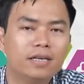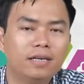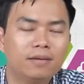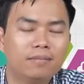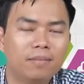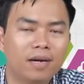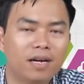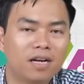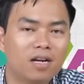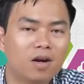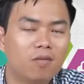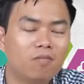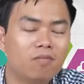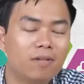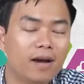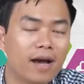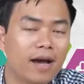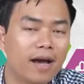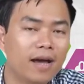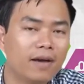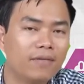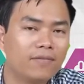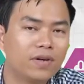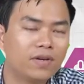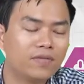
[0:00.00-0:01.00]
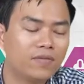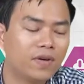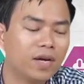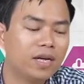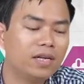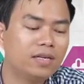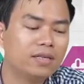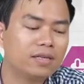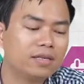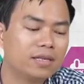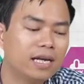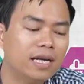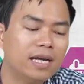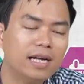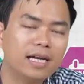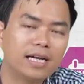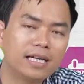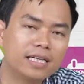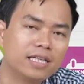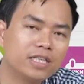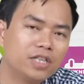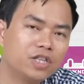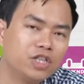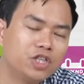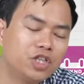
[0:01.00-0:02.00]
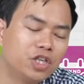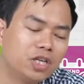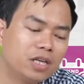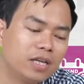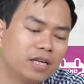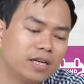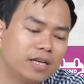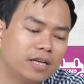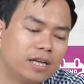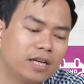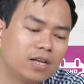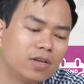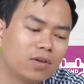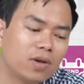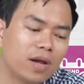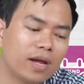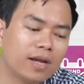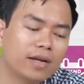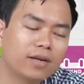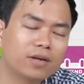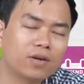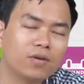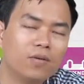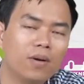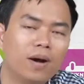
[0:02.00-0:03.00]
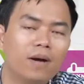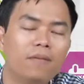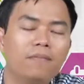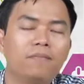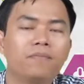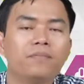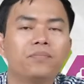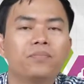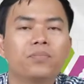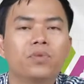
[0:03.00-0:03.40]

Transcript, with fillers: bằng công nghệ vân vân đấy là cái những cái triết lý kinh doanh đúng không